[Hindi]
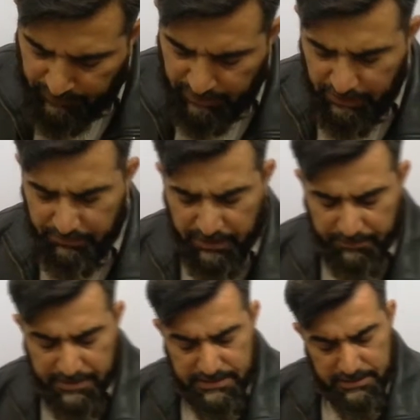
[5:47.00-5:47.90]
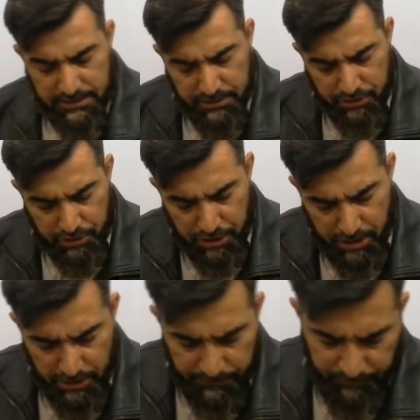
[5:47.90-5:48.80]
ये हमारे पास है जी थ्री
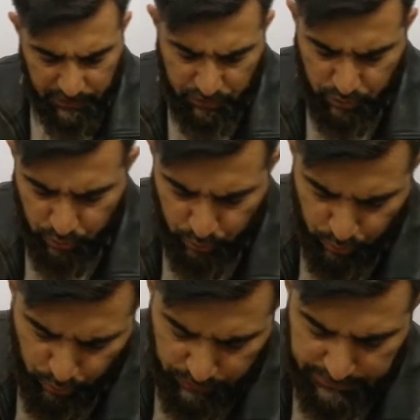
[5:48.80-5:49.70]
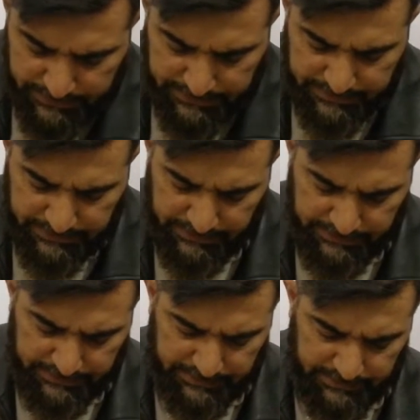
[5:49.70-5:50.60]
टू सिक्स